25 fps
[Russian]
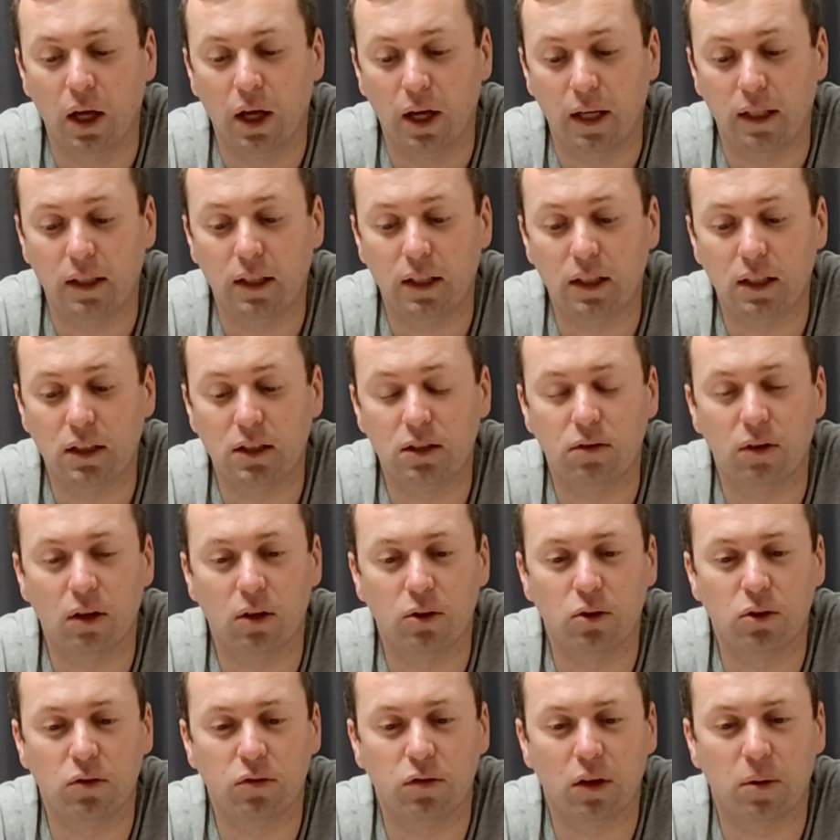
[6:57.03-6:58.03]
Это есть в
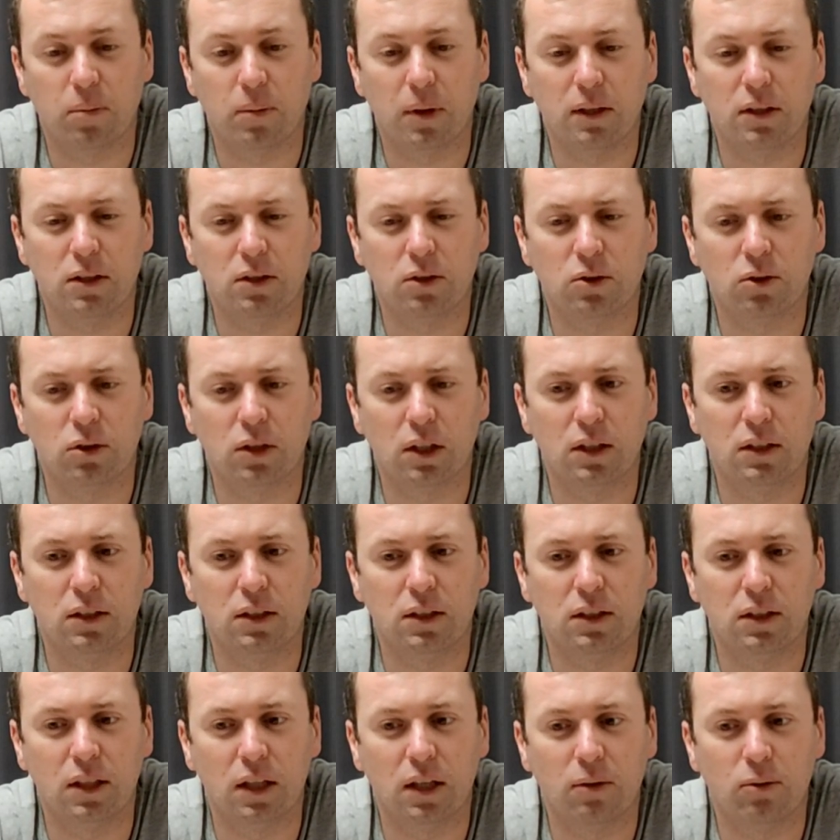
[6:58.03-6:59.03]
аудиоформате, но
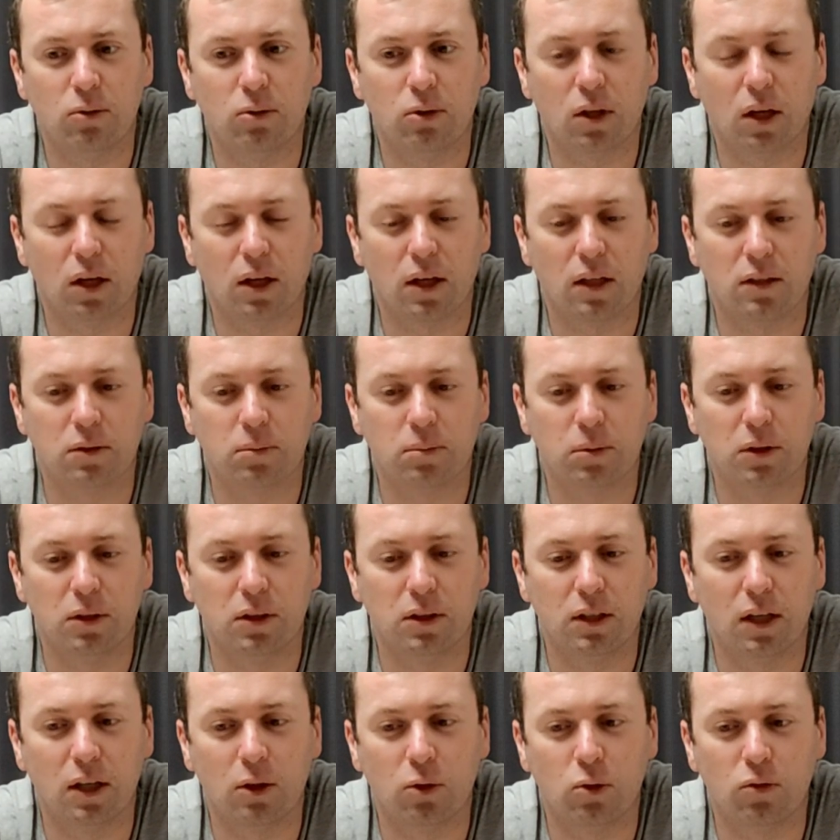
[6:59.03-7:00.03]
знаете, я вот как раз был
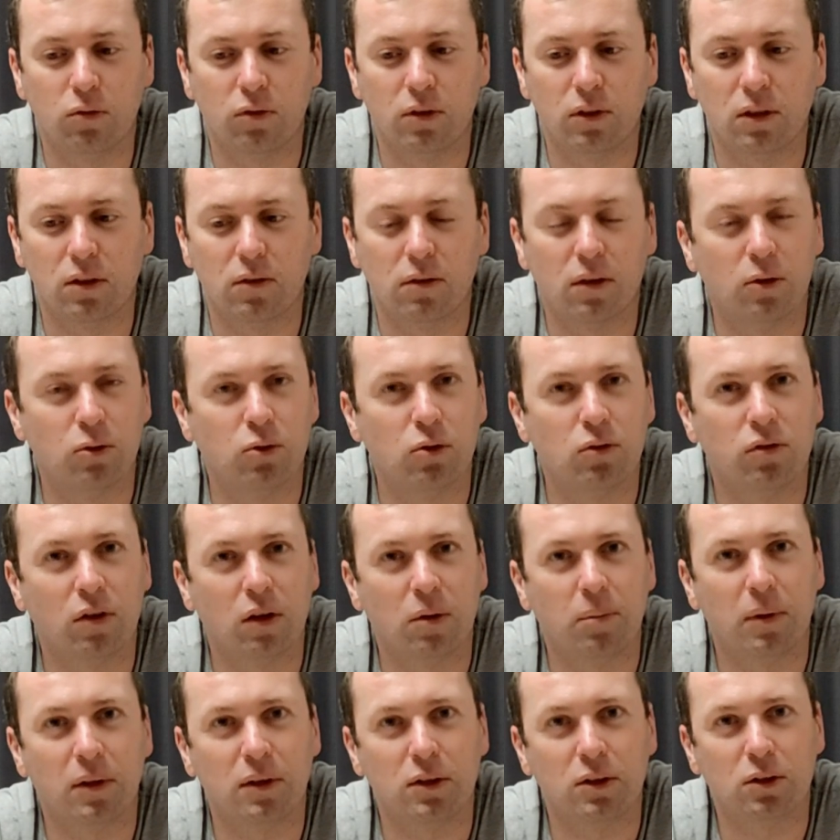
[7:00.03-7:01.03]
не готов это в
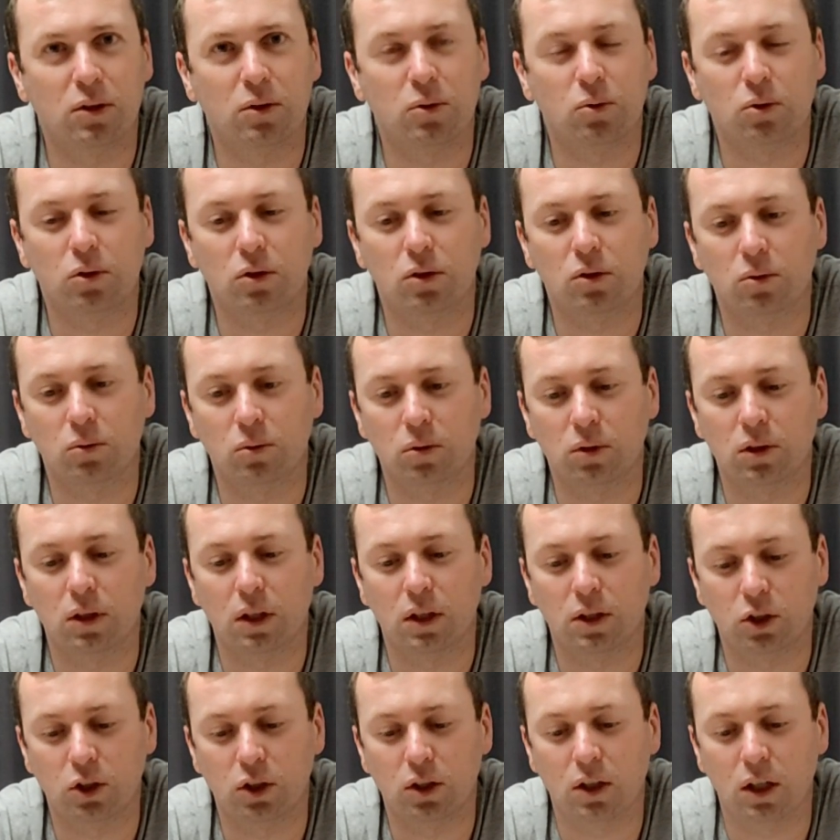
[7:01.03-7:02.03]
аудиоформате слушать. То есть
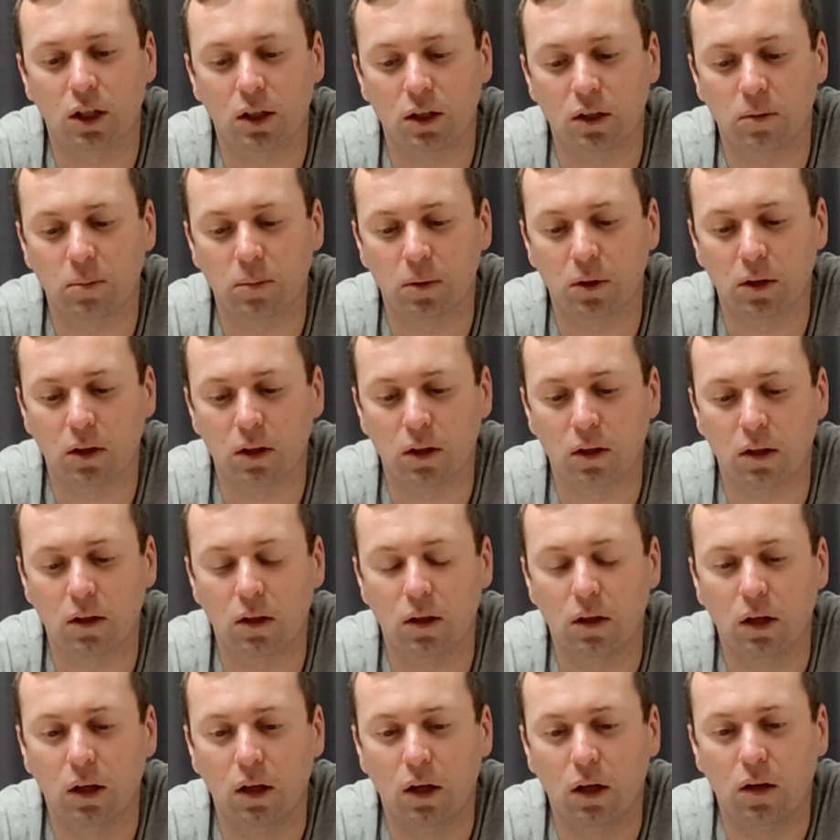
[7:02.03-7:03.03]
я читал именно
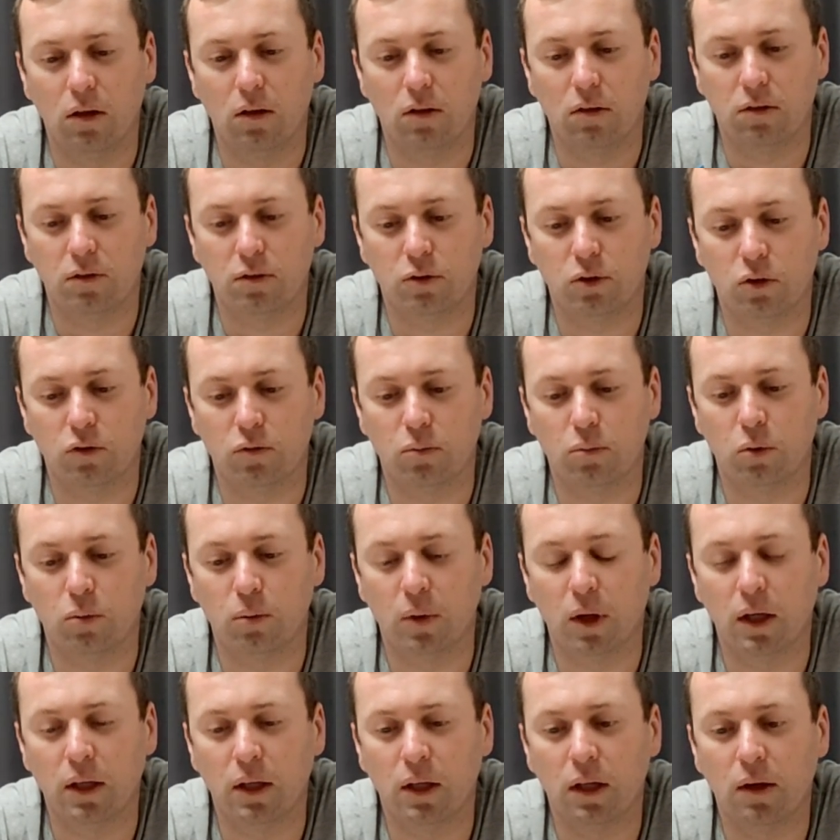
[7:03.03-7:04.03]
э, все в
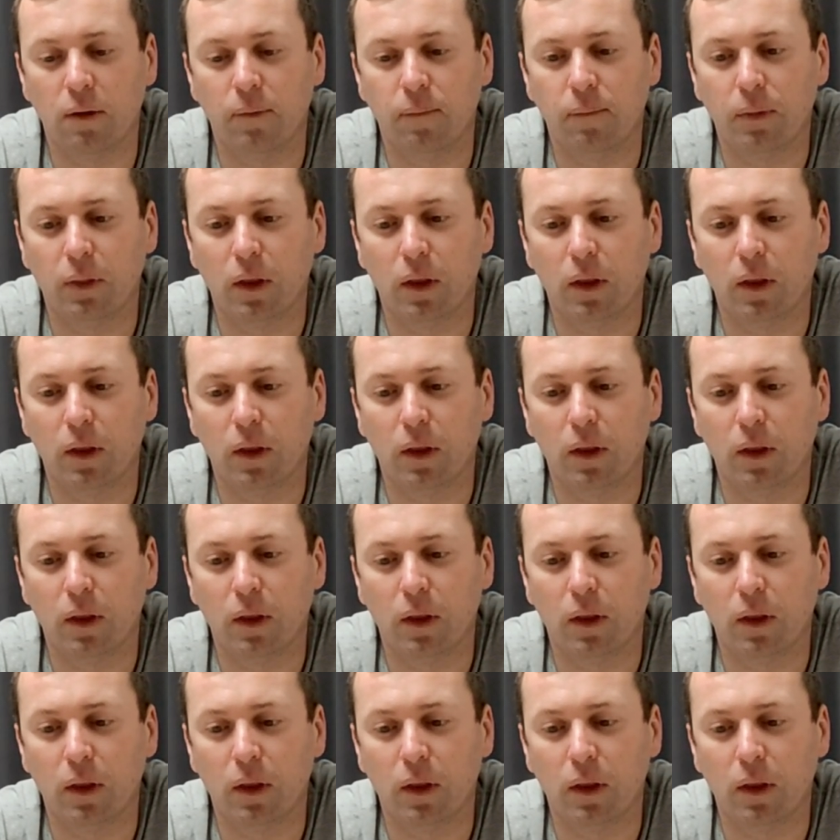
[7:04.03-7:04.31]
бумаге.